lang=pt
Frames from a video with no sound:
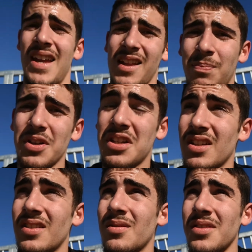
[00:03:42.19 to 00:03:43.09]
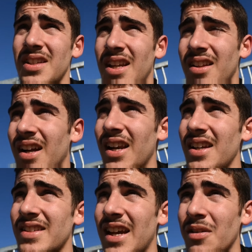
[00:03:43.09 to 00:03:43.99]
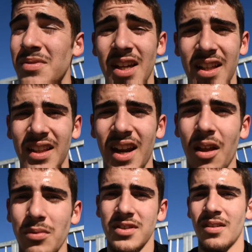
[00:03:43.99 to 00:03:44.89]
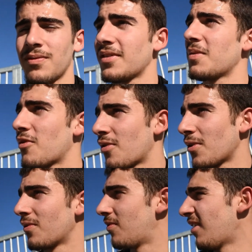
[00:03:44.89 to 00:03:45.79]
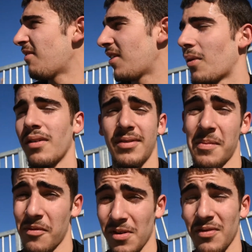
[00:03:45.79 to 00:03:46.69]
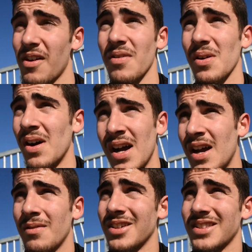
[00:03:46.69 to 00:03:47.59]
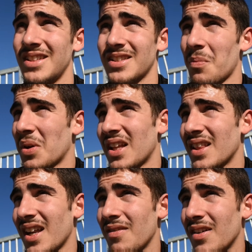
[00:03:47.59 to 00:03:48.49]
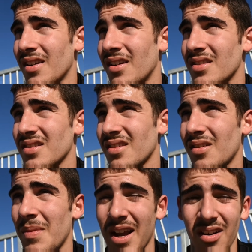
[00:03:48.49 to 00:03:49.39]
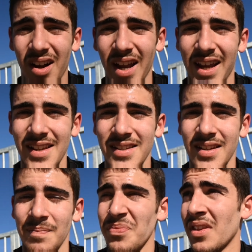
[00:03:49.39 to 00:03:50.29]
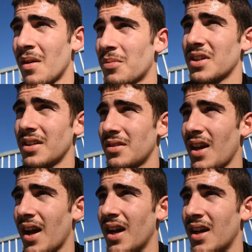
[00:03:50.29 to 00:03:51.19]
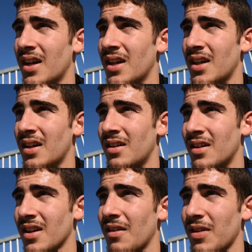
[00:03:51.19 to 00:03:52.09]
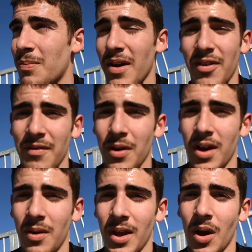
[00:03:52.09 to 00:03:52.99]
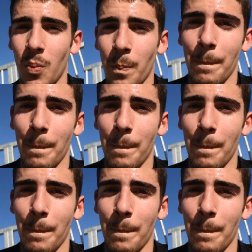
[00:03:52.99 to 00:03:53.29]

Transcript: e depois se conseguir aterrar esse quero começar a tentar alguns heel flips front 50 ou heel flip front 50 eu sei só para tentar e ver como é que corre, I guess. Portanto, yeah, kick flip back 50, here we go.